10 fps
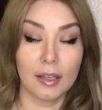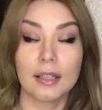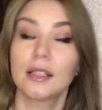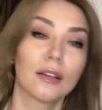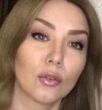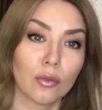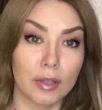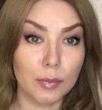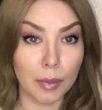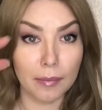Если они у
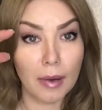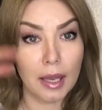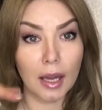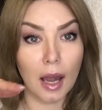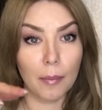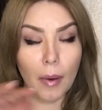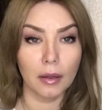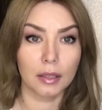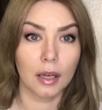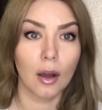вас прямые, как
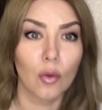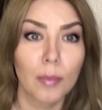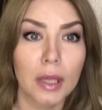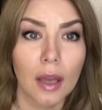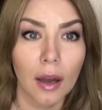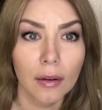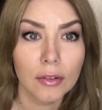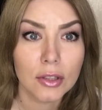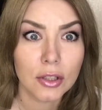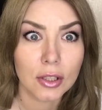палки, как у меня,
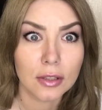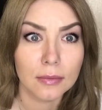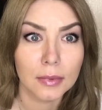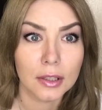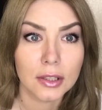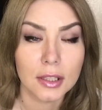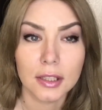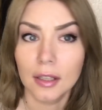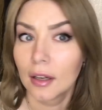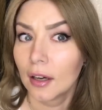вот сейчас у меня,
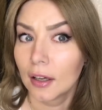кстати,